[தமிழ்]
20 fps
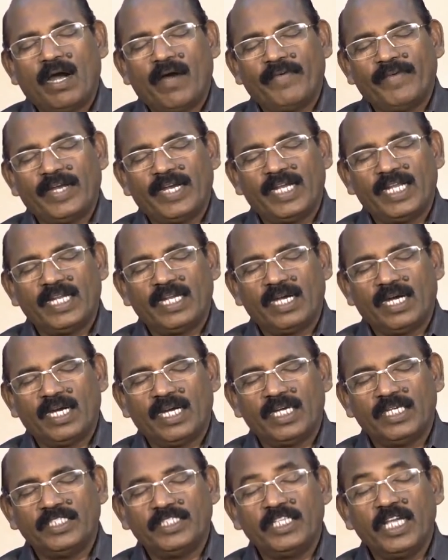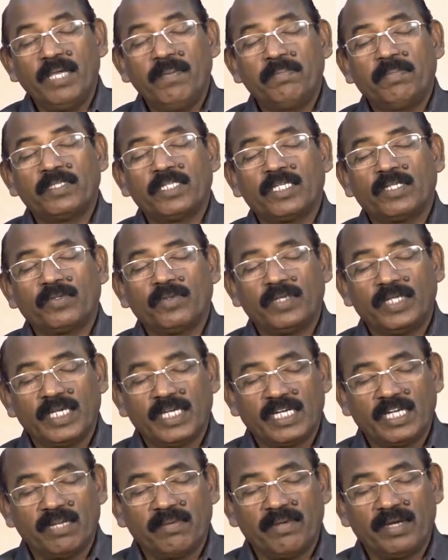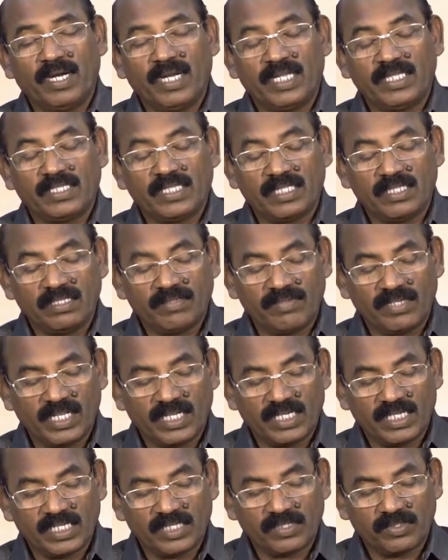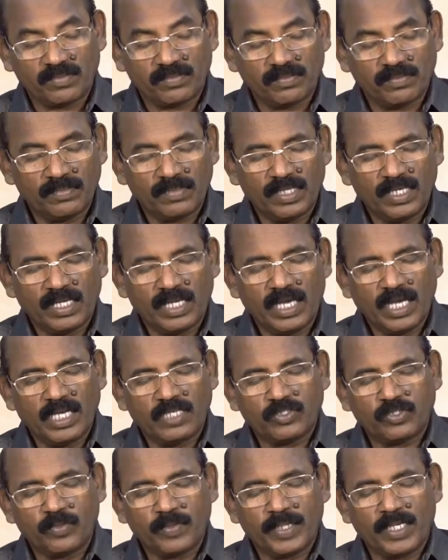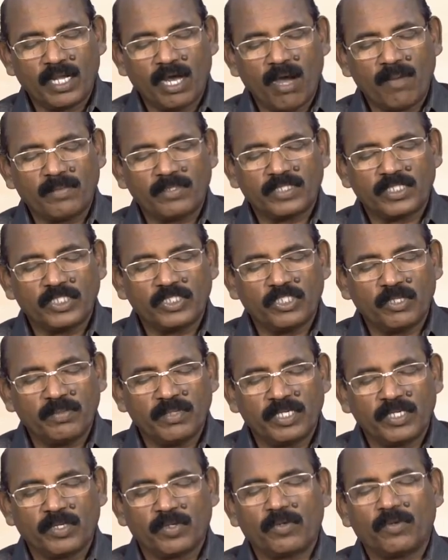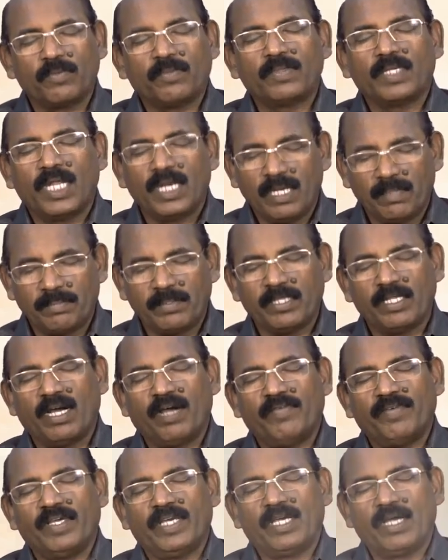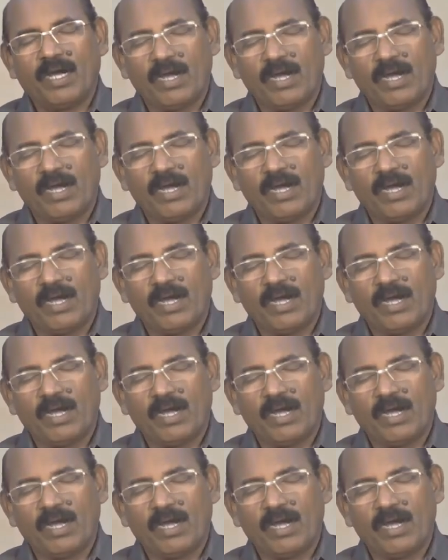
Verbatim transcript: அவைகளை நாங்கள் ஜெயிப்பதற்குரிய கிருவைகளை தந்துபடி நடத்தும் இயேசுவின் நாமத்தில் ஜெபிக்கிறோம் நல்ல பிதாவே